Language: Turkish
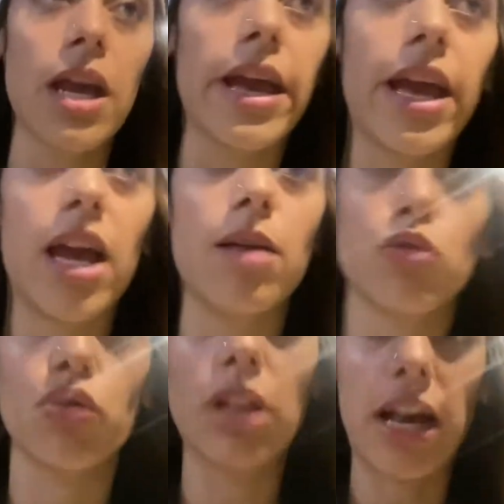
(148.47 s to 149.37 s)
E,
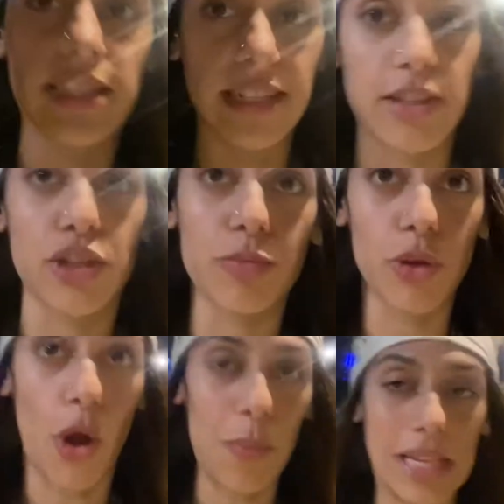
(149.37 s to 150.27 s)
bugün de hazırlanışımı
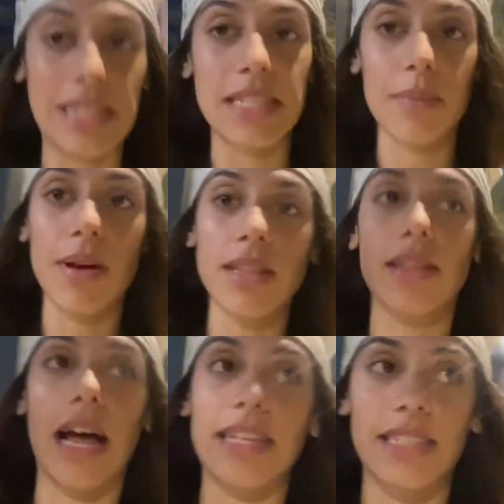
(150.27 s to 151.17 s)
görmediniz ama
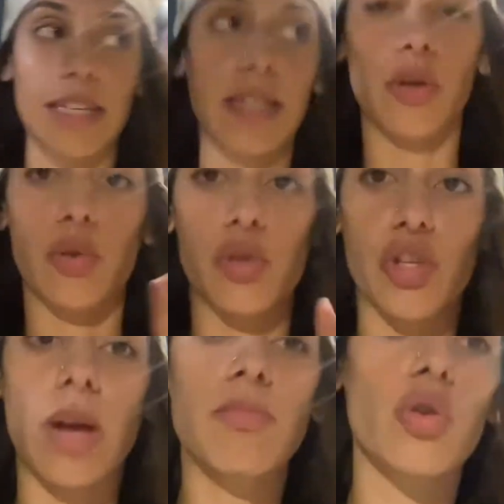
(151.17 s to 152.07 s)
daha sık
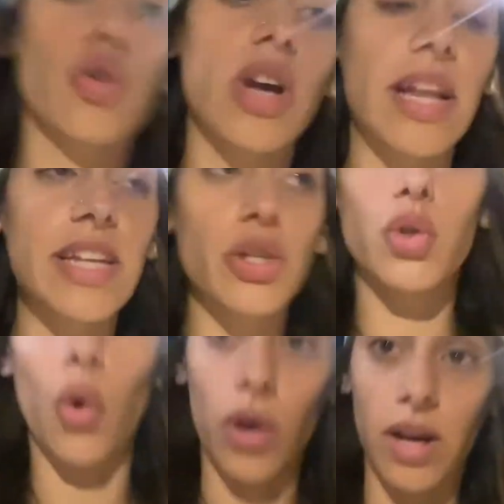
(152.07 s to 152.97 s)
konuşacağım. Çünkü kale
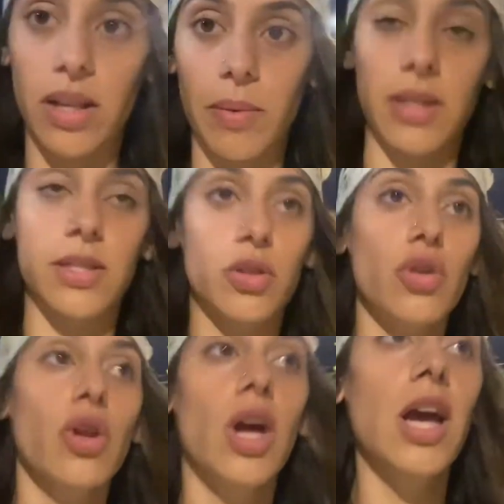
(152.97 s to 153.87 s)
çok kalabalıktı
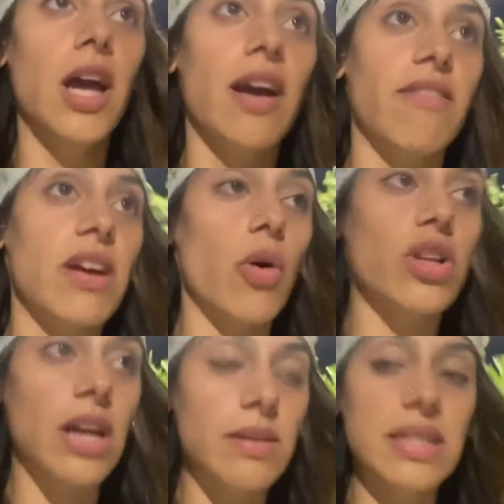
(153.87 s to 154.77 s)
Ve o
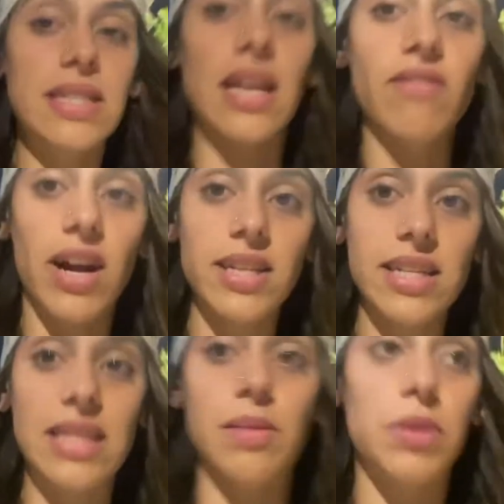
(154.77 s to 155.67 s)
kadar insan vardı
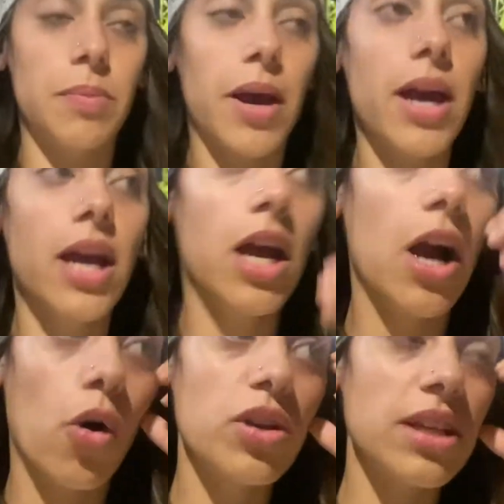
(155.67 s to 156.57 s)
ki dip dibe.
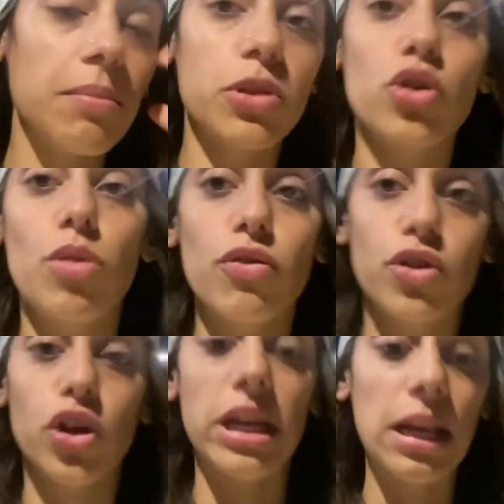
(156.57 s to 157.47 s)
O yüzden bir türlü böyle
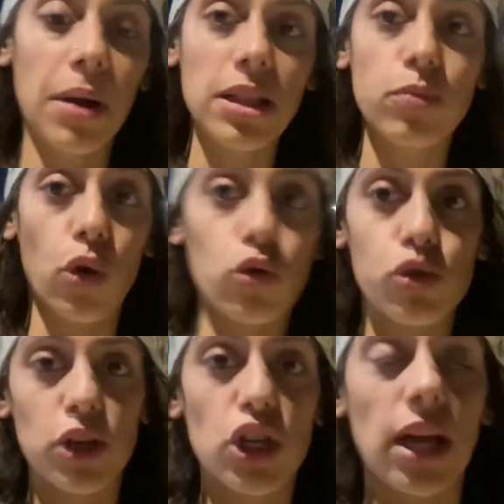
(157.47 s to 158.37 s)
videoyu elime alıp
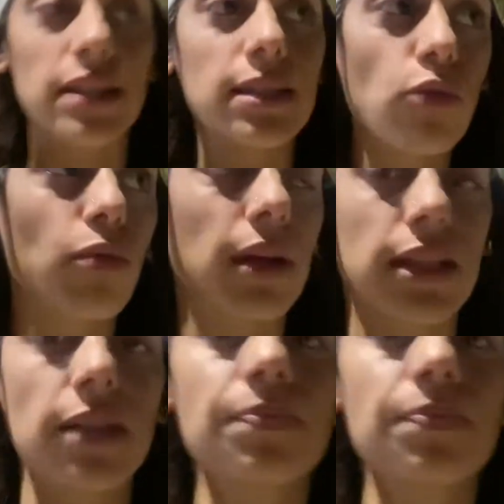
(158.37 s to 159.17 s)
konuşma şansım olmadı.